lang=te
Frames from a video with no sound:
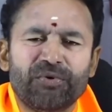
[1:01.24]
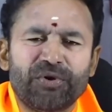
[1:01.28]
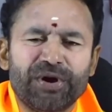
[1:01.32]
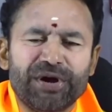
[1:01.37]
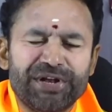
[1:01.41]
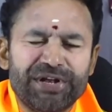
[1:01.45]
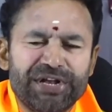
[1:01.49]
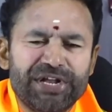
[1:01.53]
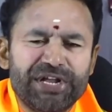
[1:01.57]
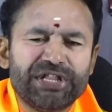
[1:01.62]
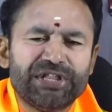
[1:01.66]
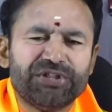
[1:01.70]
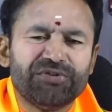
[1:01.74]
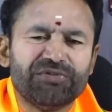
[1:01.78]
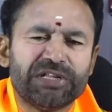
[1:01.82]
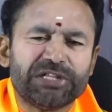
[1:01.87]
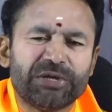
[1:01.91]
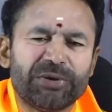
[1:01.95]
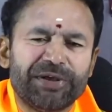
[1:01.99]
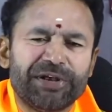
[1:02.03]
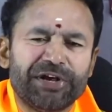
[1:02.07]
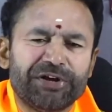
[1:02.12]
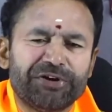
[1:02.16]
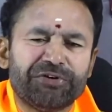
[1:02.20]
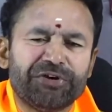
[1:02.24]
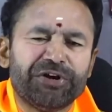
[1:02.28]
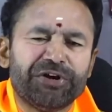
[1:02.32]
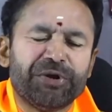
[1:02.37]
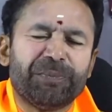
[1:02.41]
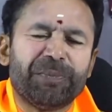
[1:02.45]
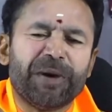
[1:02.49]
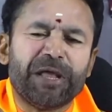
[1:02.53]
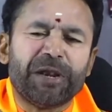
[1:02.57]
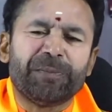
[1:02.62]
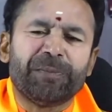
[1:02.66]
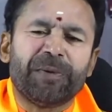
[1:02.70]
ఒక నీతివంతమైనటువంటి
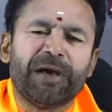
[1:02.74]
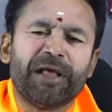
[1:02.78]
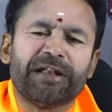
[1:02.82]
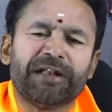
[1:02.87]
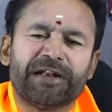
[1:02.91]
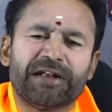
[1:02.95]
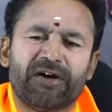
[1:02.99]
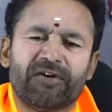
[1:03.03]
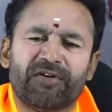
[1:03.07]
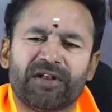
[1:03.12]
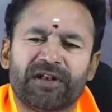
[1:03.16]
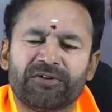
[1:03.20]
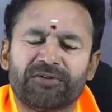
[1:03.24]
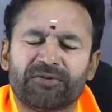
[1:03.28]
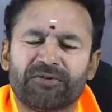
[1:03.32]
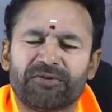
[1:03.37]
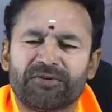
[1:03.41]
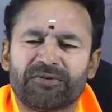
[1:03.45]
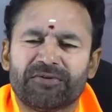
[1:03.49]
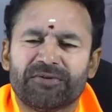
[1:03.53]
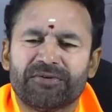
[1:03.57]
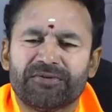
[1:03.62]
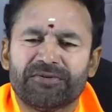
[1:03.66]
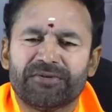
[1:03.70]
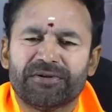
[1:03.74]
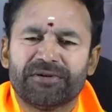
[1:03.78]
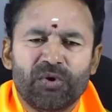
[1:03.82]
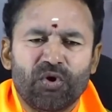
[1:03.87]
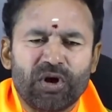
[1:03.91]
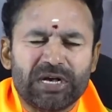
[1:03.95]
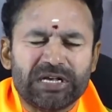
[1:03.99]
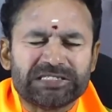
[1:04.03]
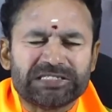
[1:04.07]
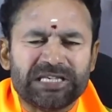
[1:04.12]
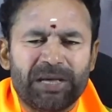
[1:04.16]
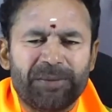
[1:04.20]
పరిపాలన రావాలనుకుంటున్నారు
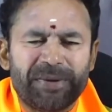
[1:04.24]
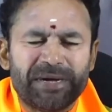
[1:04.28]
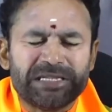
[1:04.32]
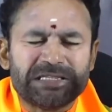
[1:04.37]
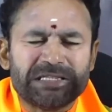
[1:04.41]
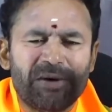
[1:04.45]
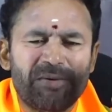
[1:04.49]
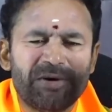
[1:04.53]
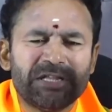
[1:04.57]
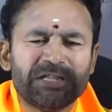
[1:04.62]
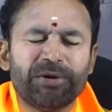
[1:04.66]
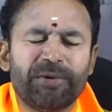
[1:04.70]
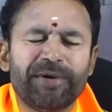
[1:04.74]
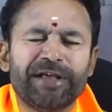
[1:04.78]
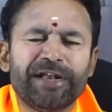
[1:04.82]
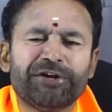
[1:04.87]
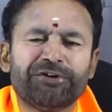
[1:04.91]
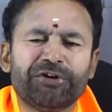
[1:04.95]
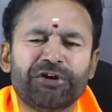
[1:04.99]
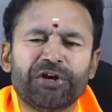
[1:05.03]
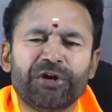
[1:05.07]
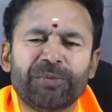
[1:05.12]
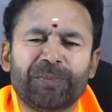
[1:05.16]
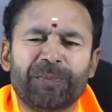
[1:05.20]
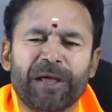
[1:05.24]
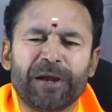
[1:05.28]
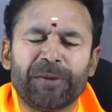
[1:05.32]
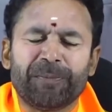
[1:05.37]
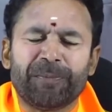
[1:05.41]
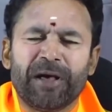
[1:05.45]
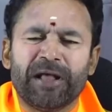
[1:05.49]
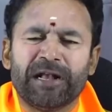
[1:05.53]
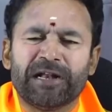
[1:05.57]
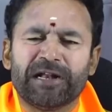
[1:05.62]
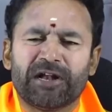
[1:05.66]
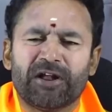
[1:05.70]
ఒక సమర్థవంతమైనటువంటి
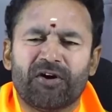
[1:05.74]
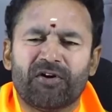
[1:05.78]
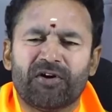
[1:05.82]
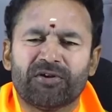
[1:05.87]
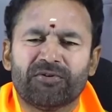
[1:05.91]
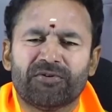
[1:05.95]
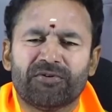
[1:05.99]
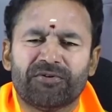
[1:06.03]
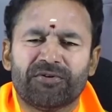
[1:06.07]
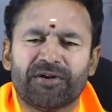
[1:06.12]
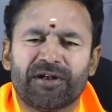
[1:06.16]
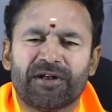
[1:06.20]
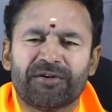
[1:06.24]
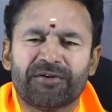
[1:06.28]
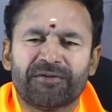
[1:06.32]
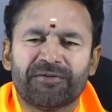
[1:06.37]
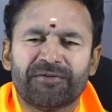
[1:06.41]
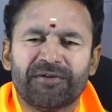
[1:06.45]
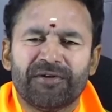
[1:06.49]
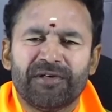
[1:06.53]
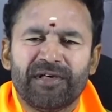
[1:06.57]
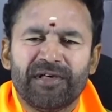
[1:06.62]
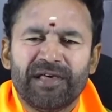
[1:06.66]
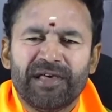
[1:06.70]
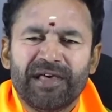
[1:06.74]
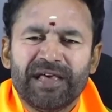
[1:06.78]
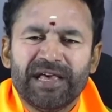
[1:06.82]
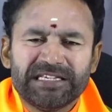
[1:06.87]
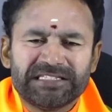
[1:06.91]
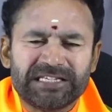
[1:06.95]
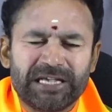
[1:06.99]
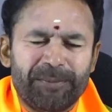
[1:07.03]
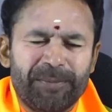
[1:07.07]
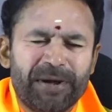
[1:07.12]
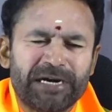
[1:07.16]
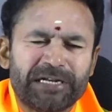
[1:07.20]
పరిపాలన రావాలనుకుంటున్నారు
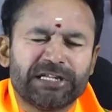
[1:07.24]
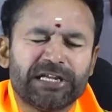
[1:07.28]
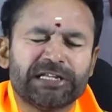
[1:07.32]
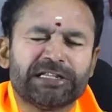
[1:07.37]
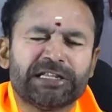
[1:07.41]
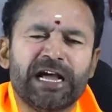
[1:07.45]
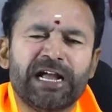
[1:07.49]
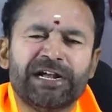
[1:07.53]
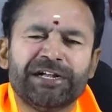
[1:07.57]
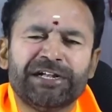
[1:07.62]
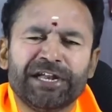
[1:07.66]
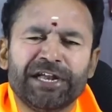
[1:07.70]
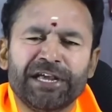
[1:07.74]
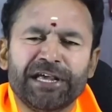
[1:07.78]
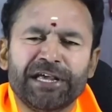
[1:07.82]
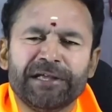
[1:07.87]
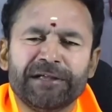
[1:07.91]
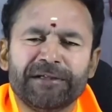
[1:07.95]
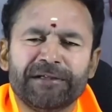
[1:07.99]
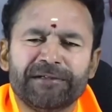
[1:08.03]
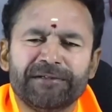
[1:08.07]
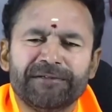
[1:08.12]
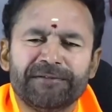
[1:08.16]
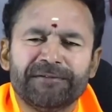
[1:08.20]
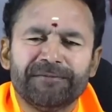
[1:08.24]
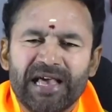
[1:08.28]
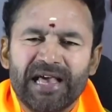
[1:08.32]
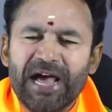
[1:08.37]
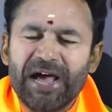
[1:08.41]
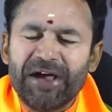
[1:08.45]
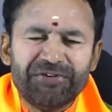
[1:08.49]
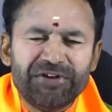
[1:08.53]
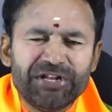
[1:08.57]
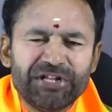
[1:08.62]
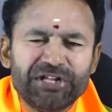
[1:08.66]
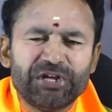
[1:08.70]
సమర్థత అంటే
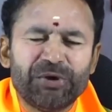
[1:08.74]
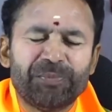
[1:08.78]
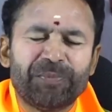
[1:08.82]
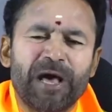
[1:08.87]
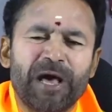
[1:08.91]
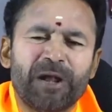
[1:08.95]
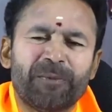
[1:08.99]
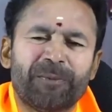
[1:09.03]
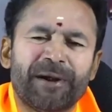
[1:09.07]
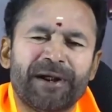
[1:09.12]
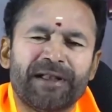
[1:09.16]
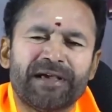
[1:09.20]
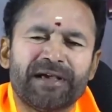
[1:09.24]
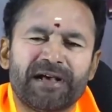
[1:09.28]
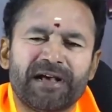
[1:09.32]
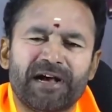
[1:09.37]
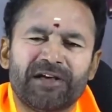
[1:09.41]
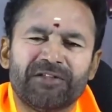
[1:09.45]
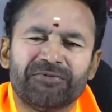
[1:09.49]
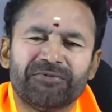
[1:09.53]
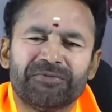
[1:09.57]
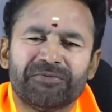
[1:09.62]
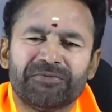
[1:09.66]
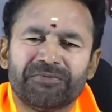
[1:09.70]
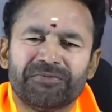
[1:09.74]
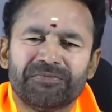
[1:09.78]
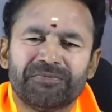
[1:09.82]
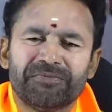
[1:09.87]
అవినీతికి పాల్పడడం కాదు